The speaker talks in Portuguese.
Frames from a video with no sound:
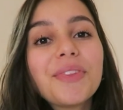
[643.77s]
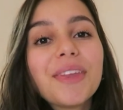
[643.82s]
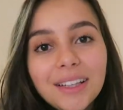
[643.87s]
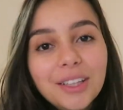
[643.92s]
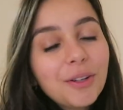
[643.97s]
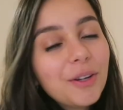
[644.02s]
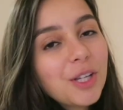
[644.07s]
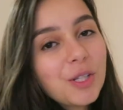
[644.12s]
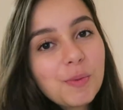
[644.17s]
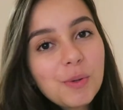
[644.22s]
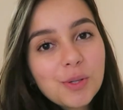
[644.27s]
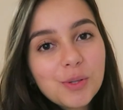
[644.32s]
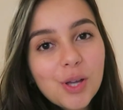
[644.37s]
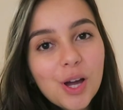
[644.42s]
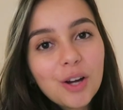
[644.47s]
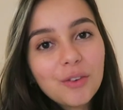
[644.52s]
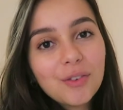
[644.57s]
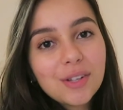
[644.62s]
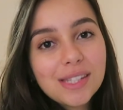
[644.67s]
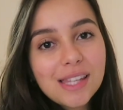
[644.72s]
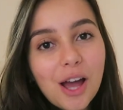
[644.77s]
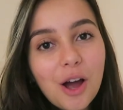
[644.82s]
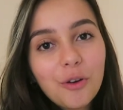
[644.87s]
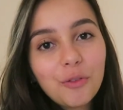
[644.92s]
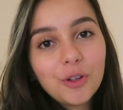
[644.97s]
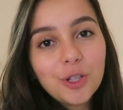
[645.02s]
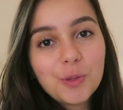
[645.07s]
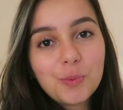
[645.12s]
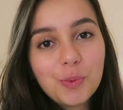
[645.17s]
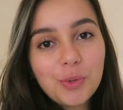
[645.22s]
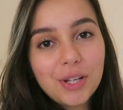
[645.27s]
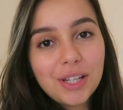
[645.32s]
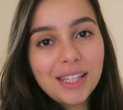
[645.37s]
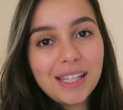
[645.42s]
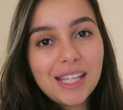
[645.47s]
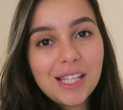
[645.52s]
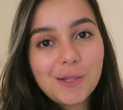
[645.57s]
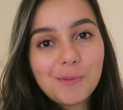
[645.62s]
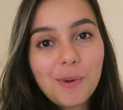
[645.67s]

Então é isso, pessoal. Vou encerrar o vídeo por aqui.